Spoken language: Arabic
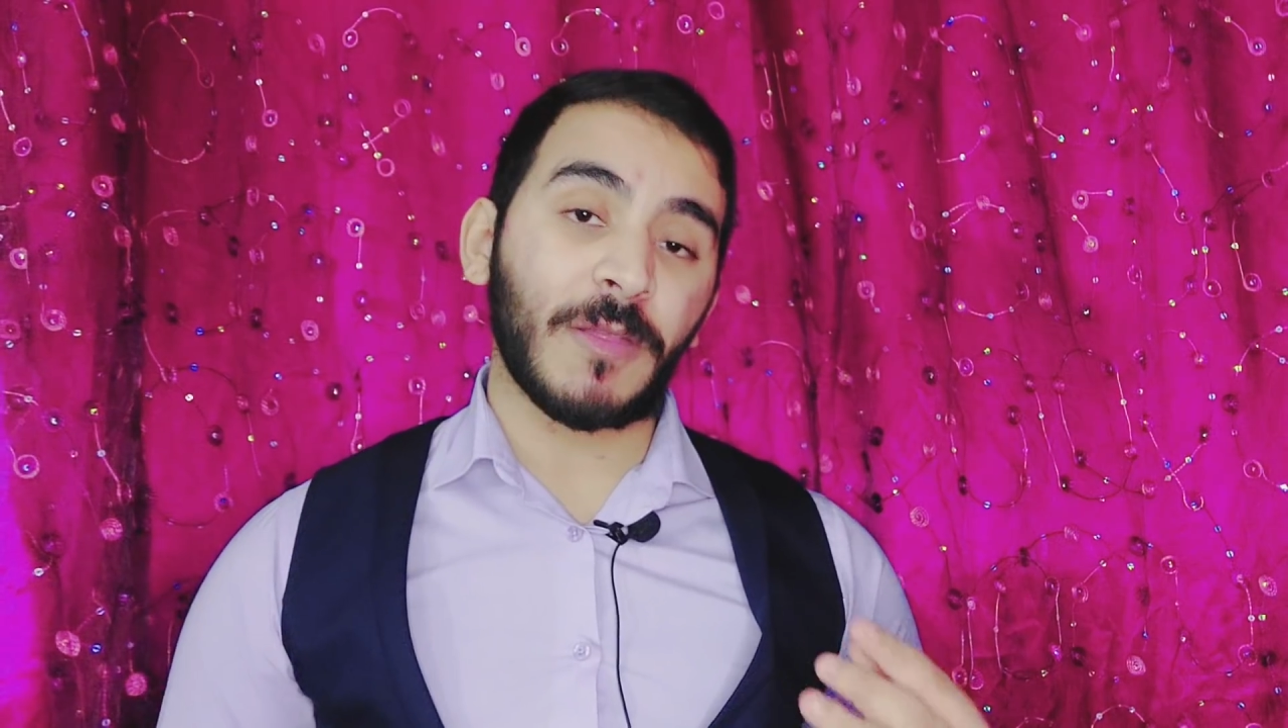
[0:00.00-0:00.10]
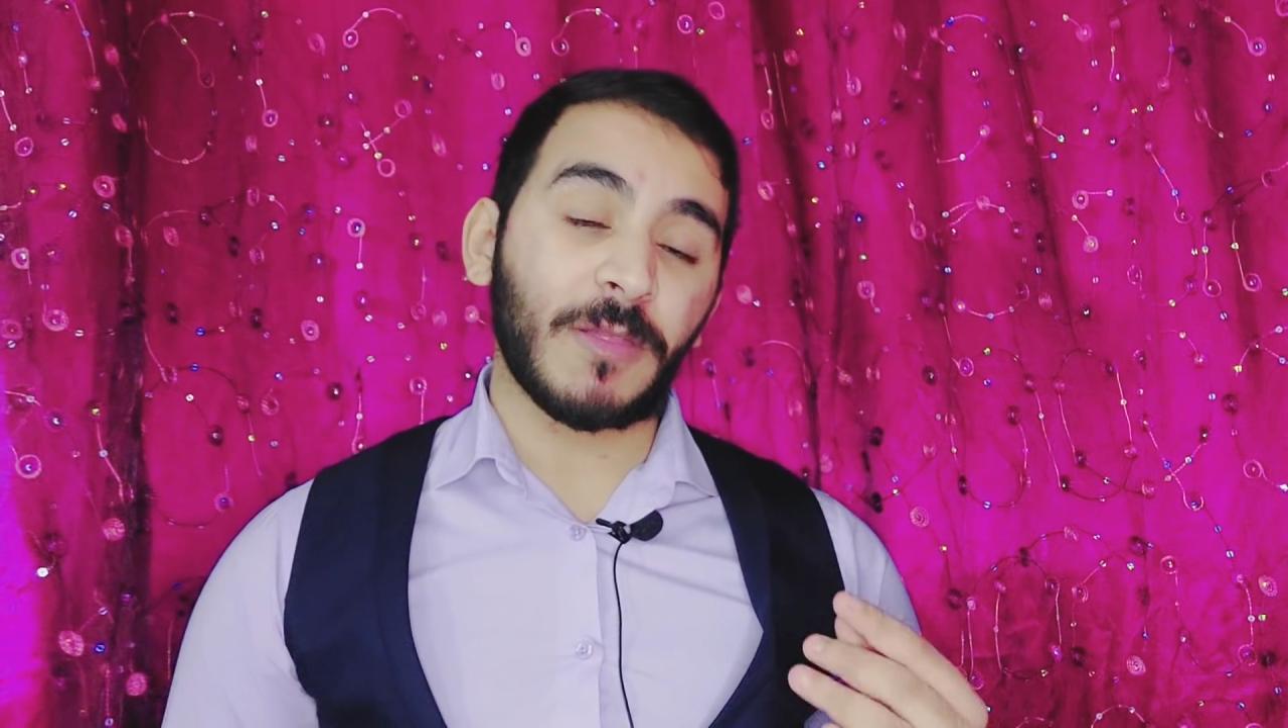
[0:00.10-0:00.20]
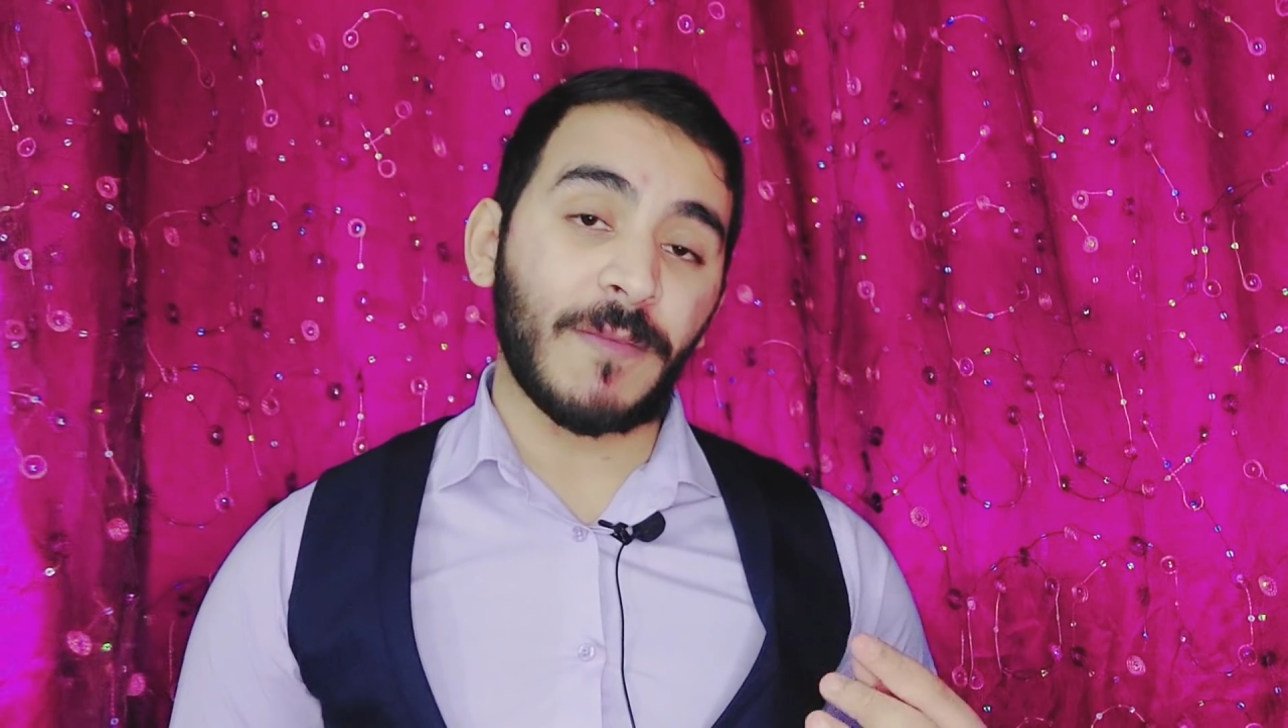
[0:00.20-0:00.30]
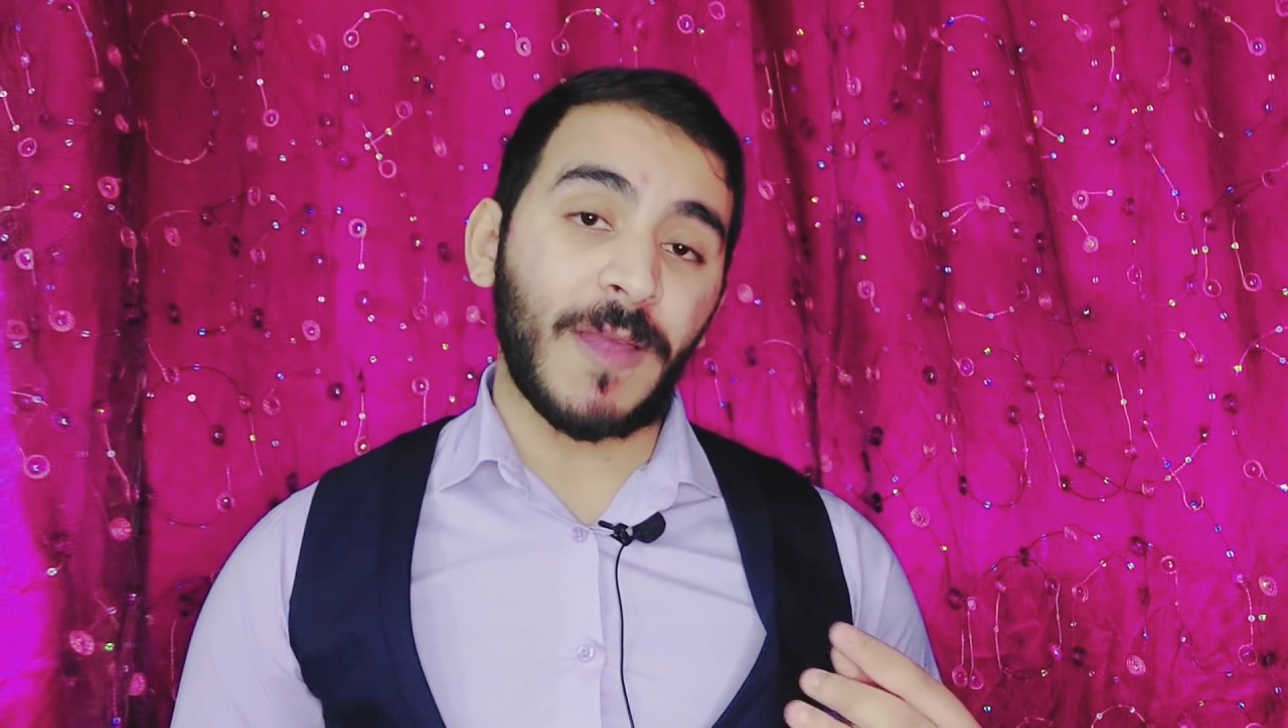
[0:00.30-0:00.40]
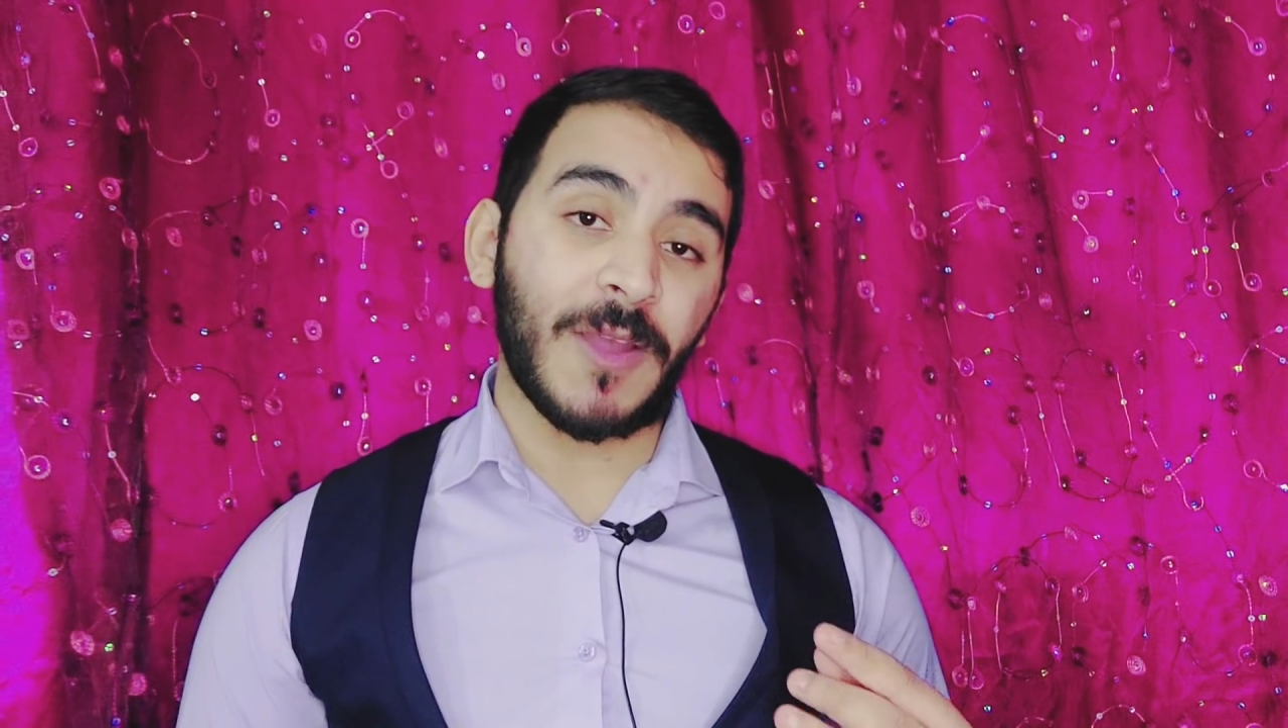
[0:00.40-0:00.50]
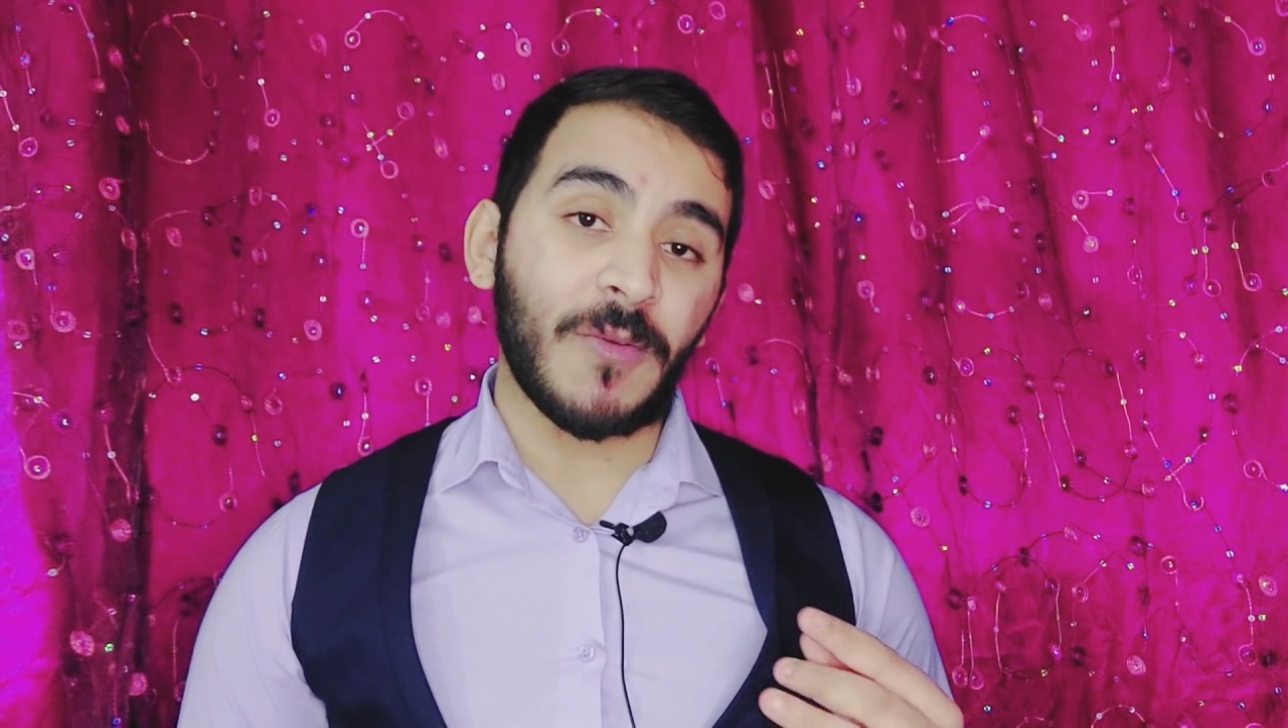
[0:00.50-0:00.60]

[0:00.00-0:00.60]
صفحه